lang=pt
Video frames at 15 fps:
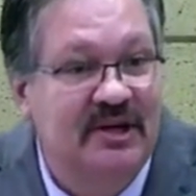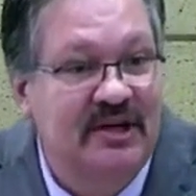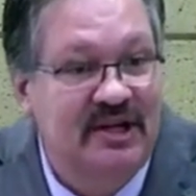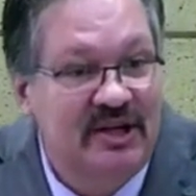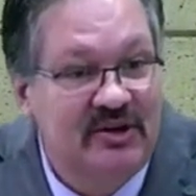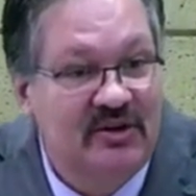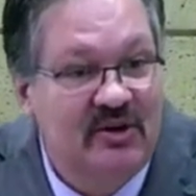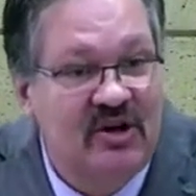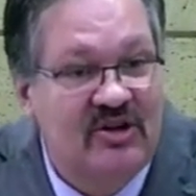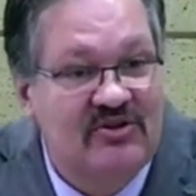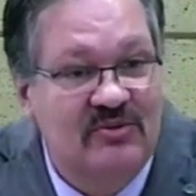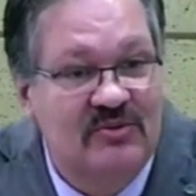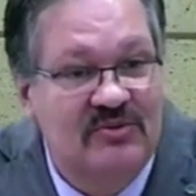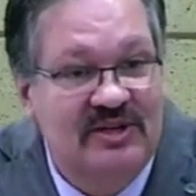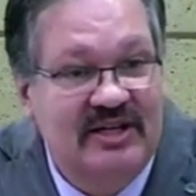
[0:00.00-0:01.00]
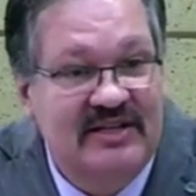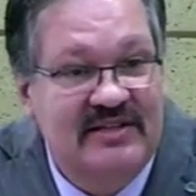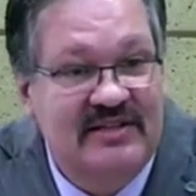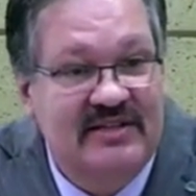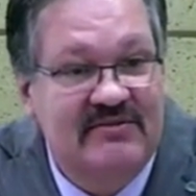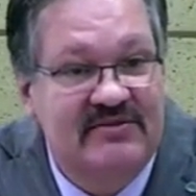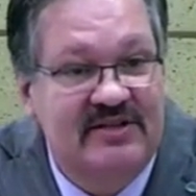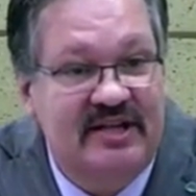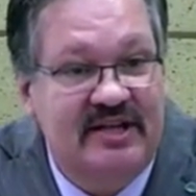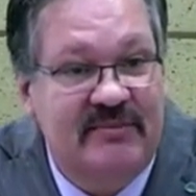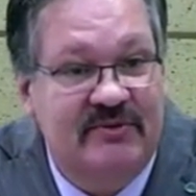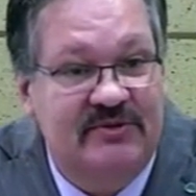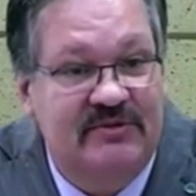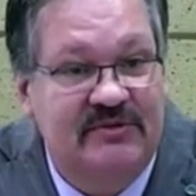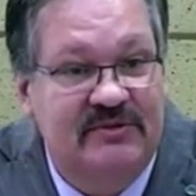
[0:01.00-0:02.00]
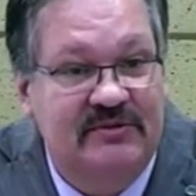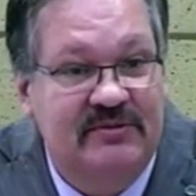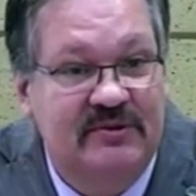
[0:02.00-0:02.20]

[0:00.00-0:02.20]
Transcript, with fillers: que nós, como cristãos, temos.